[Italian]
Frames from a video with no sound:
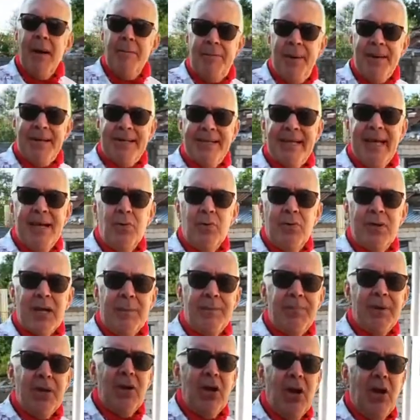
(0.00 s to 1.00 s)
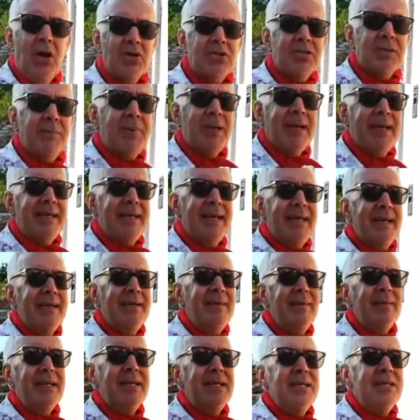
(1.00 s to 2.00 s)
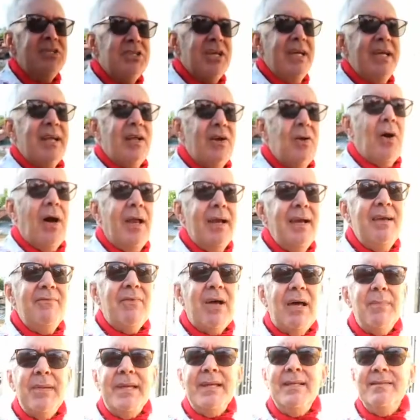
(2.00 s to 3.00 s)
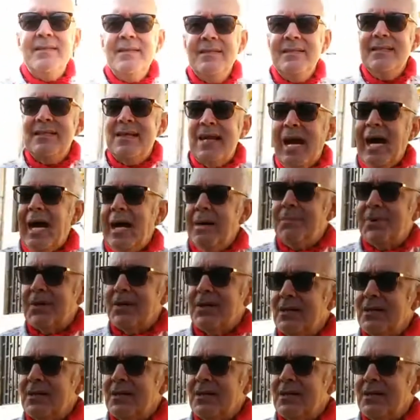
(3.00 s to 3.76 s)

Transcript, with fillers: perché un Crapollotta? Perché c'erano allevamenti di capre.